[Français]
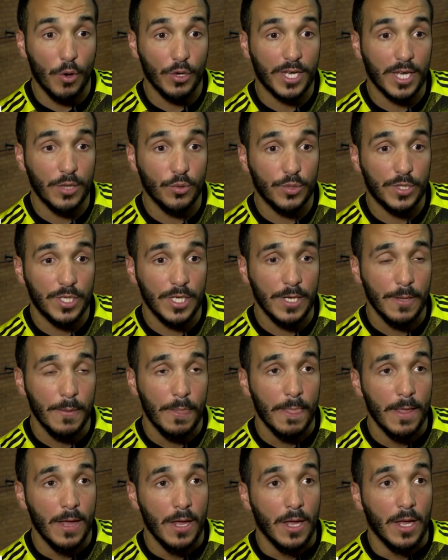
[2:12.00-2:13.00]
marocaine aussi.
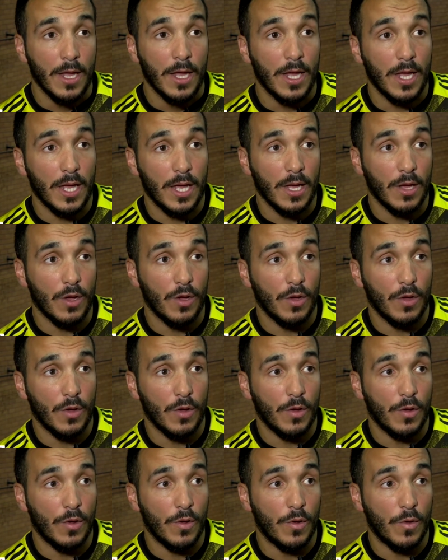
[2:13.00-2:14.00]
Et
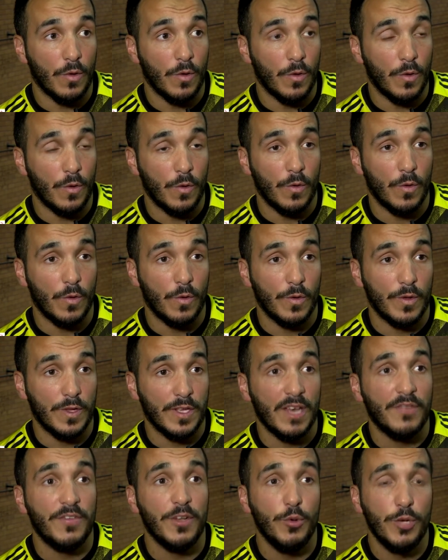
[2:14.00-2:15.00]
euh,
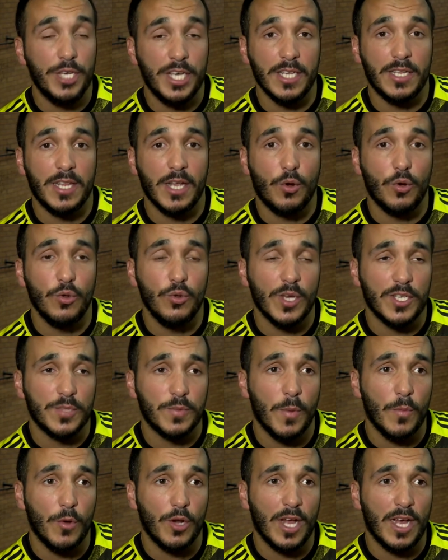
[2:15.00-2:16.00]
il y avait lui qui était connu à
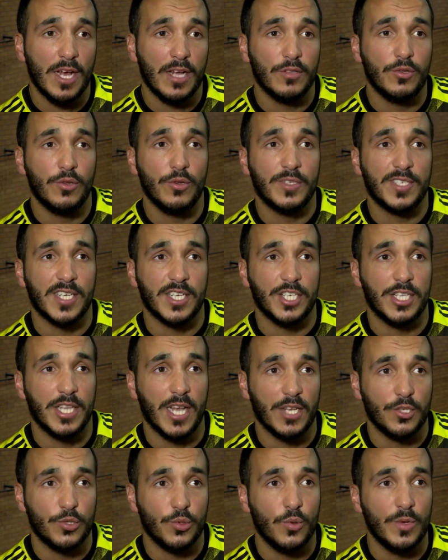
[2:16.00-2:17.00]
ce moment-là de sa
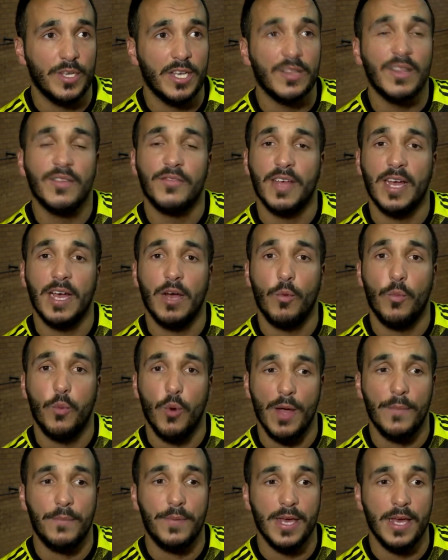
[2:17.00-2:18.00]
génération. il y en avait un au
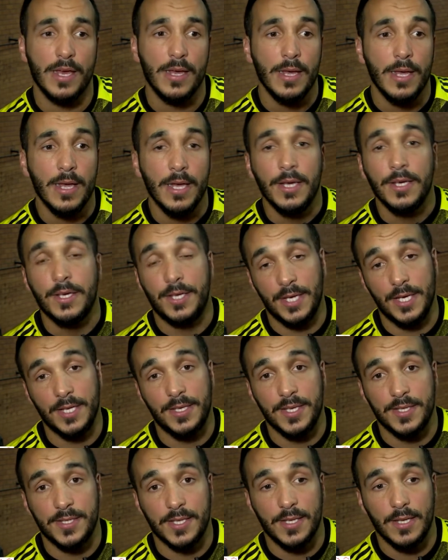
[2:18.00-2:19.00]
point pied qui
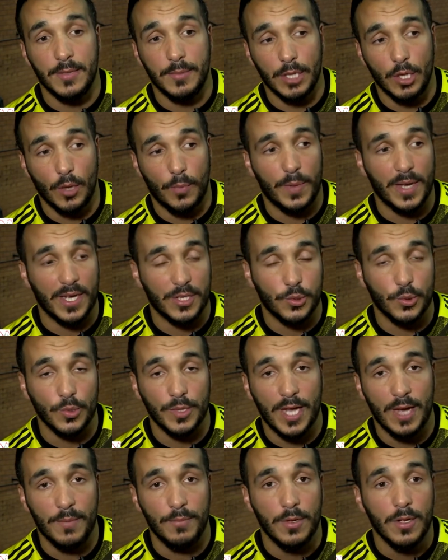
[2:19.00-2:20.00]
est décédé maintenant paix à
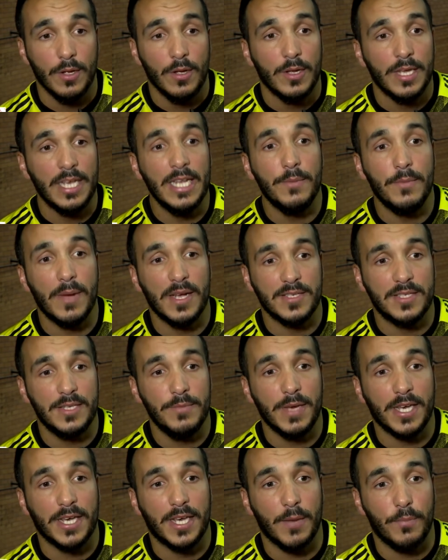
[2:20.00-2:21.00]
son âme, Ilmaz
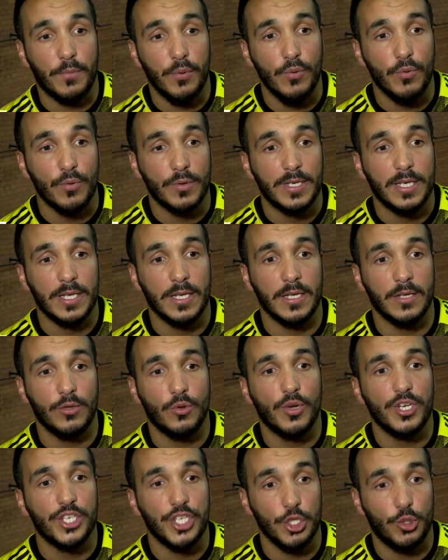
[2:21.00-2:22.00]
Demir qui est
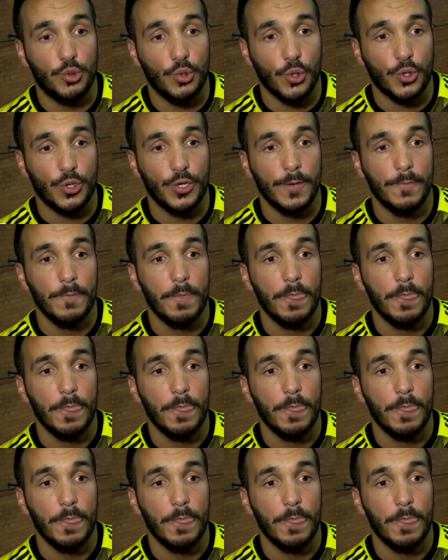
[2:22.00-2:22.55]
d'origine turque.